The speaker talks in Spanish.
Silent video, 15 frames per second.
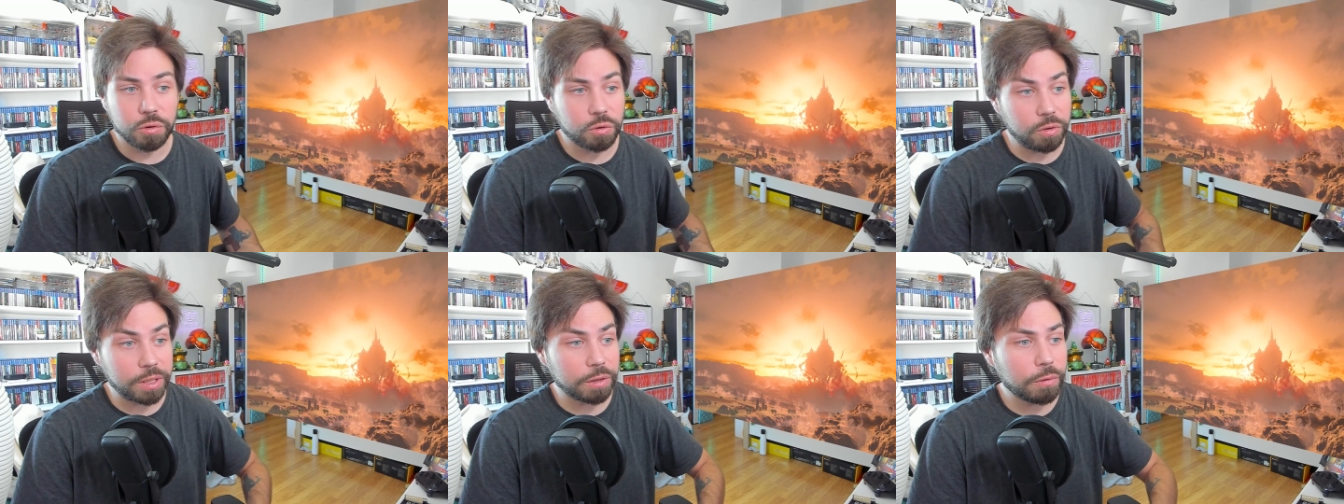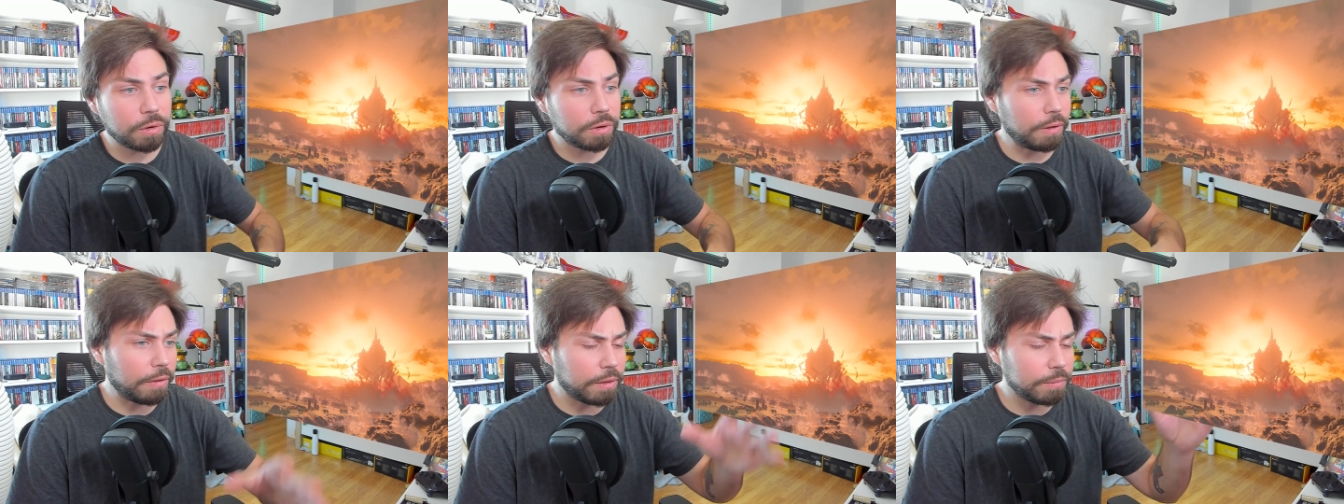Yo
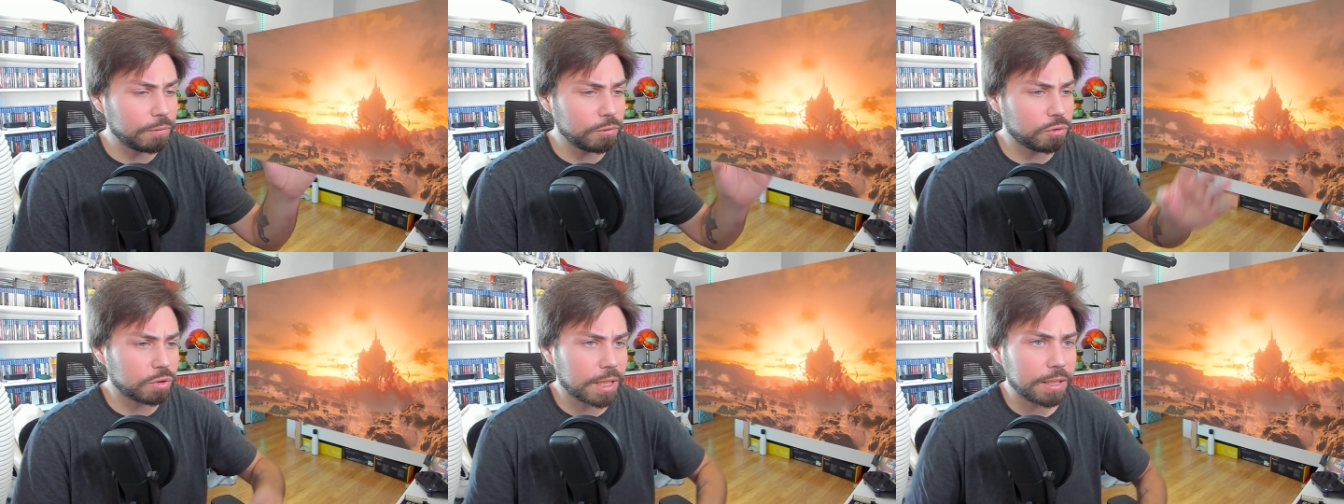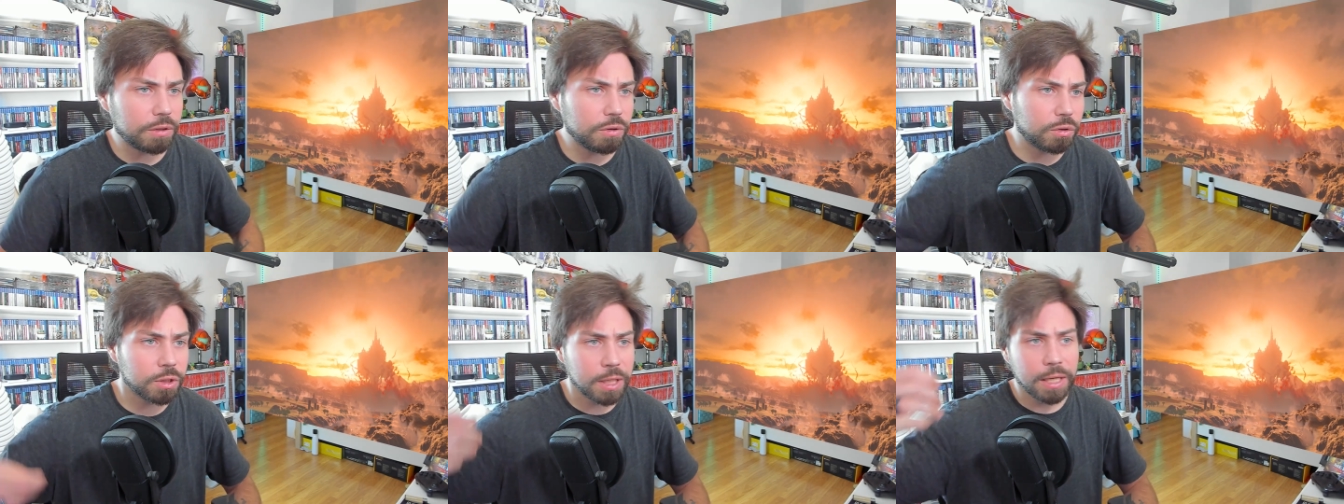recuerdo hace muchos
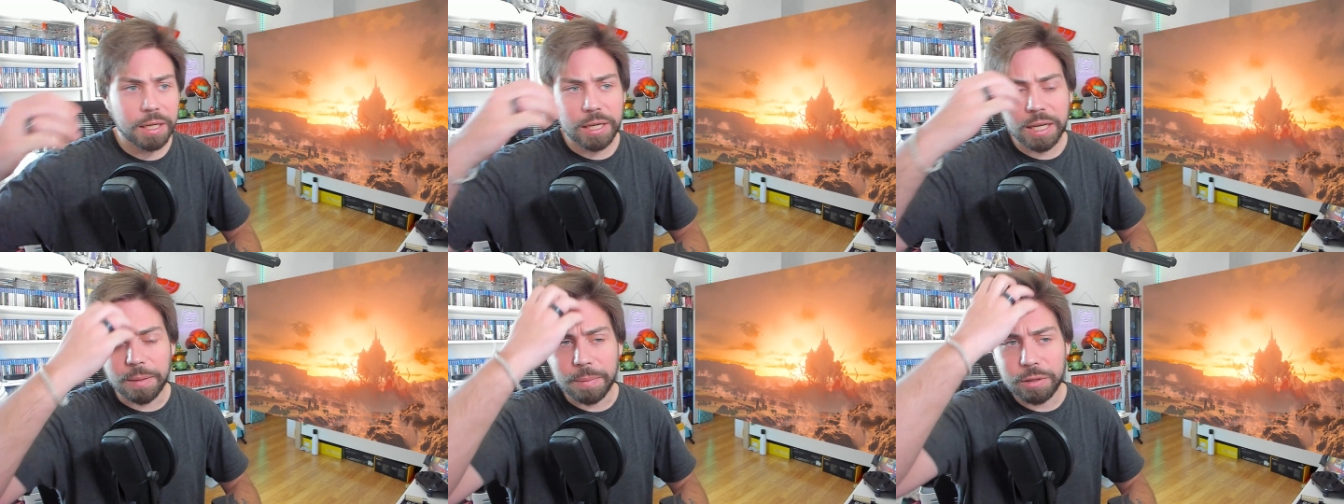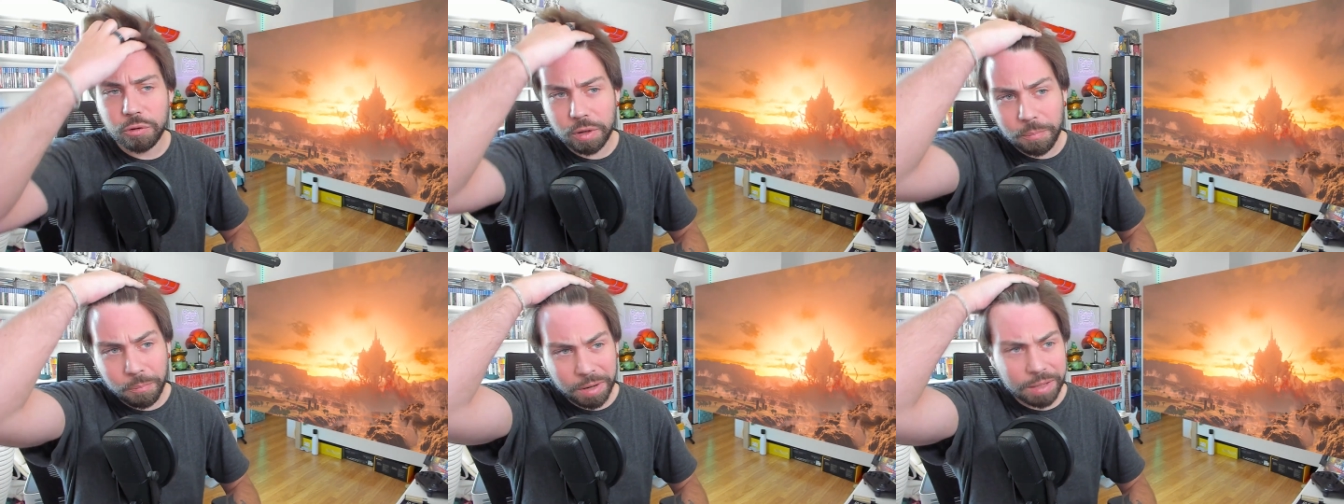años que
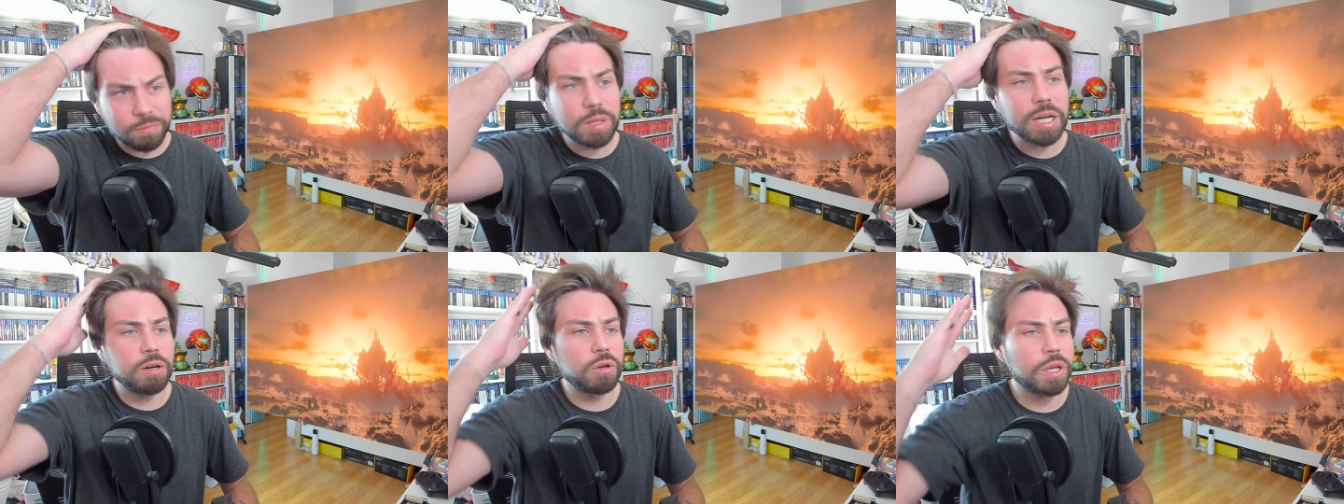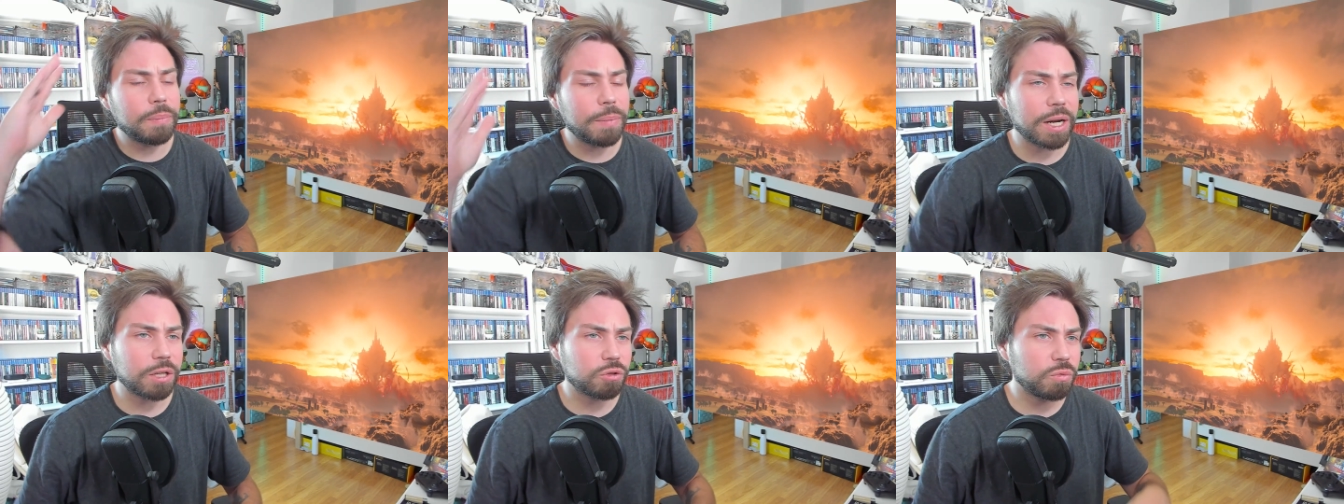Metroid Prime Trilogy
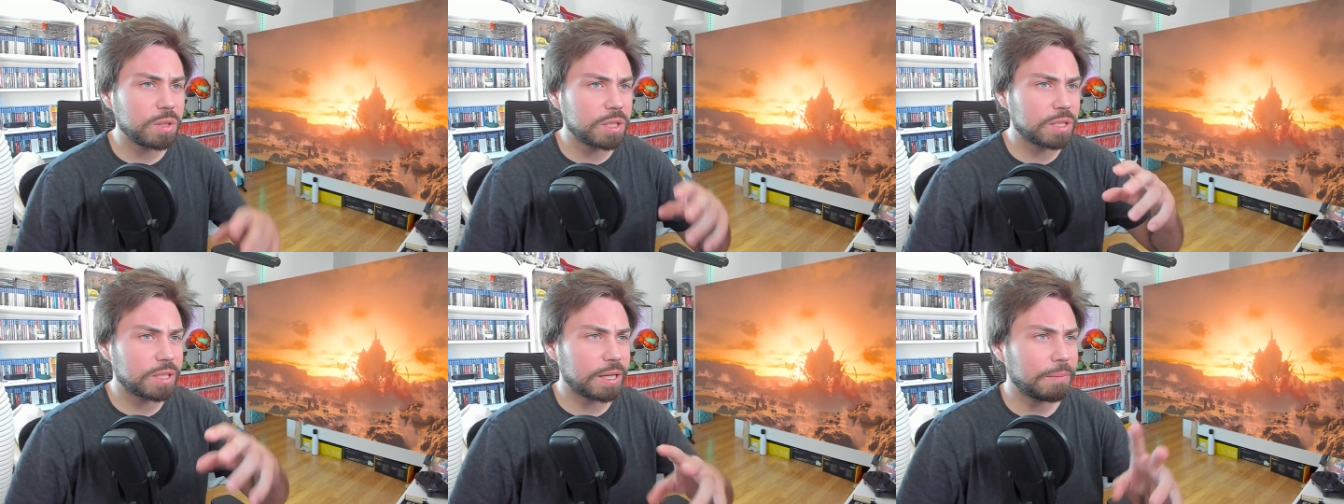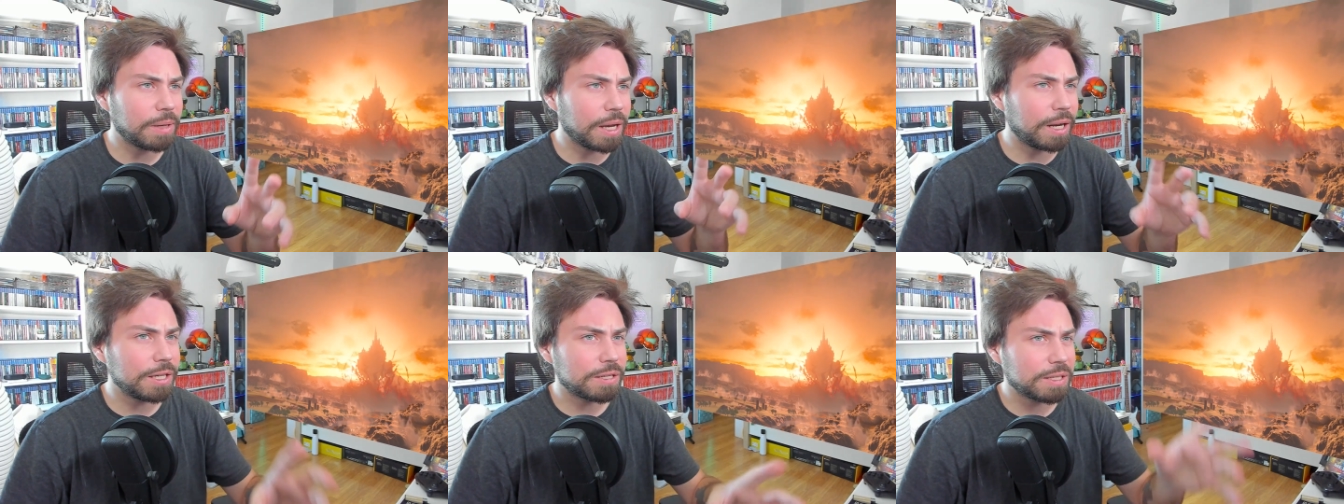para Switch se
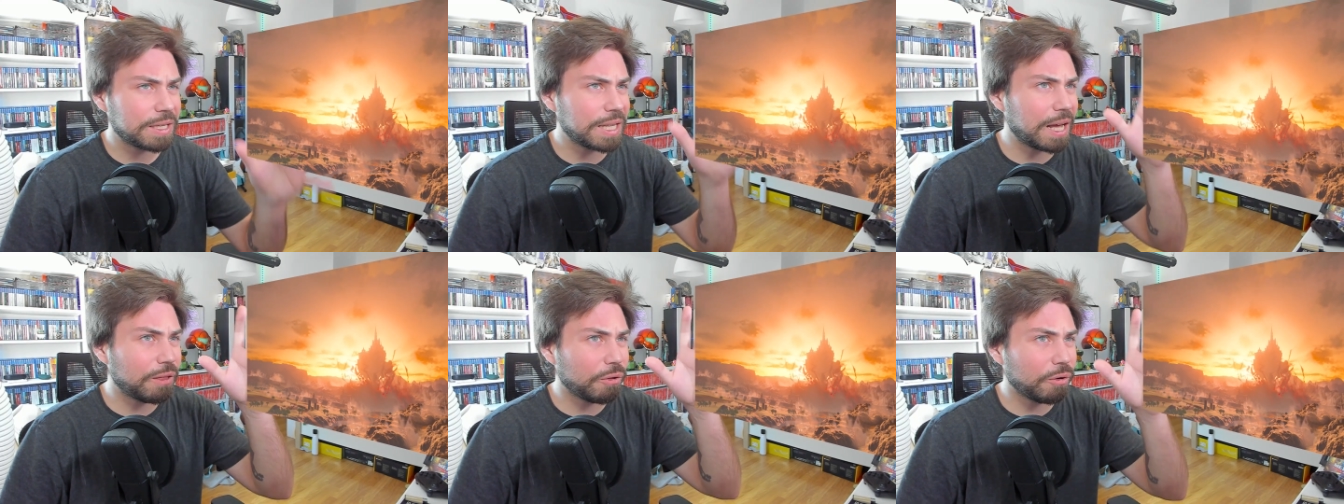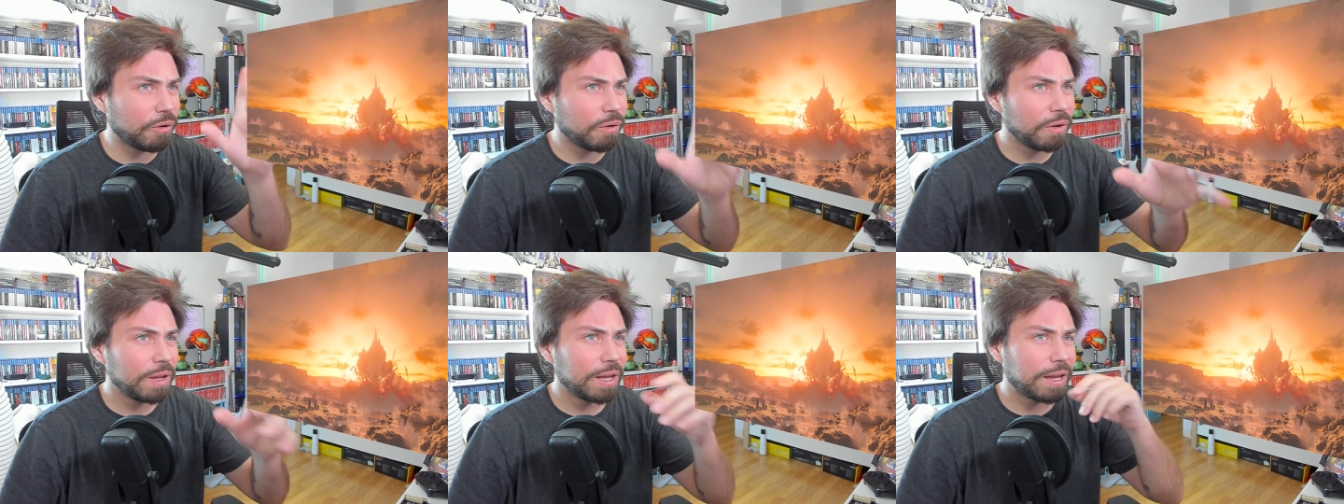había
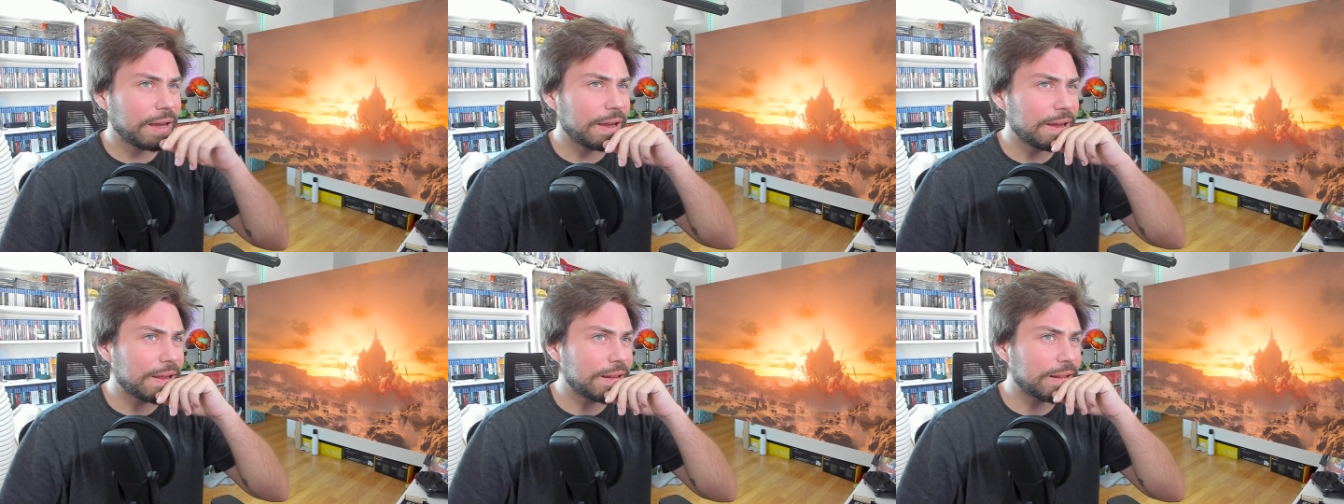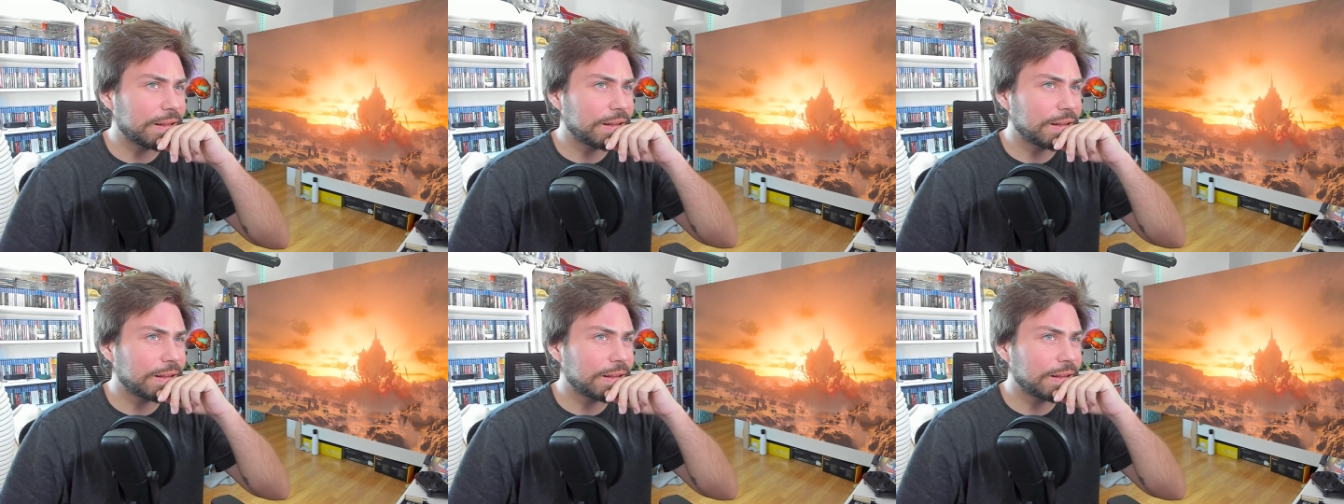listado en